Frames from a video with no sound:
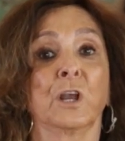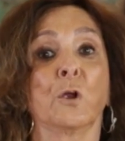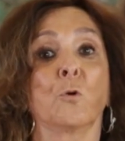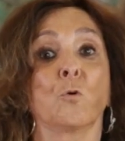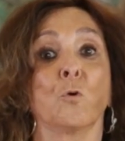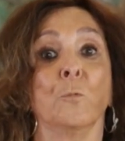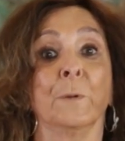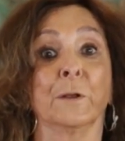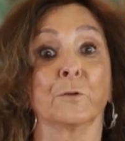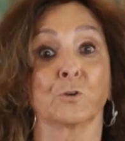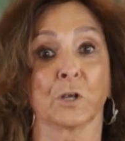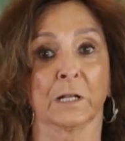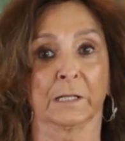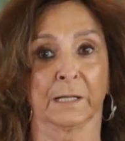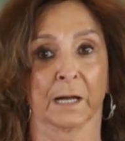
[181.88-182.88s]
iriam comer no
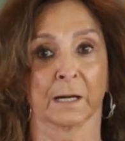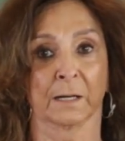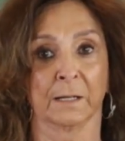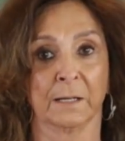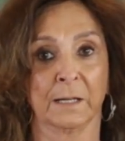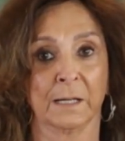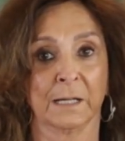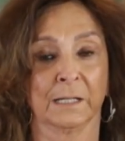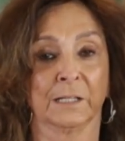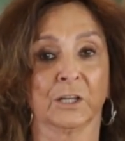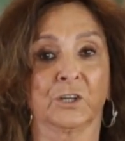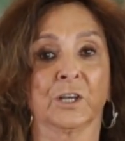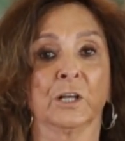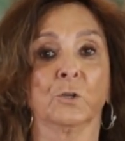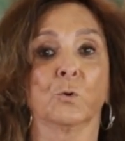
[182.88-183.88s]
jantar,
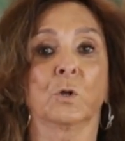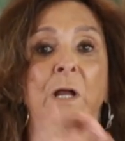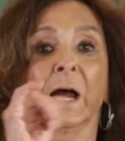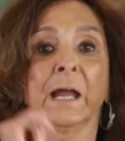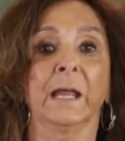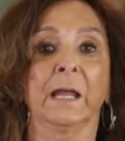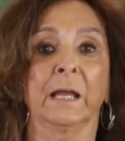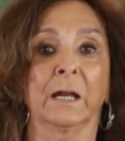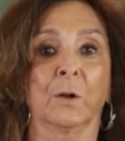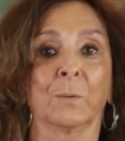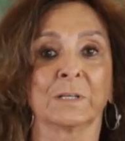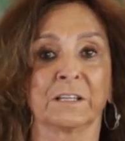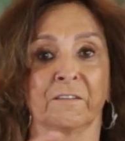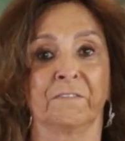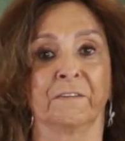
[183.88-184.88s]
deixando cair o
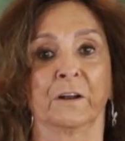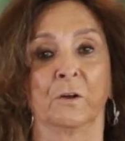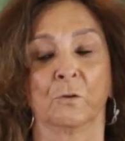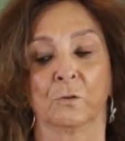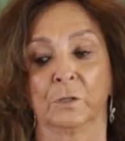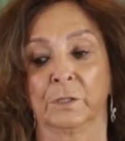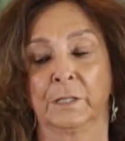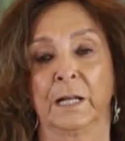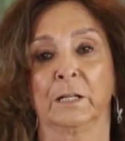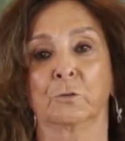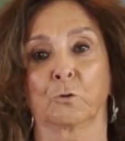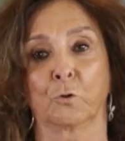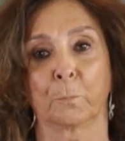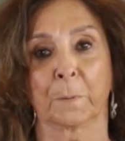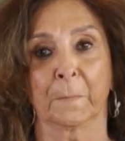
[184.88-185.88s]
açafrão
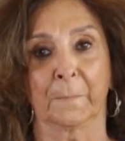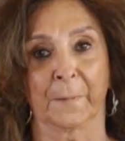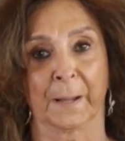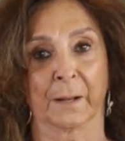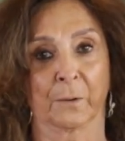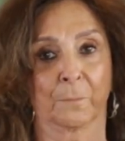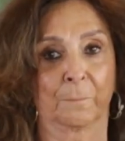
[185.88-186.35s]
dentro do preparo.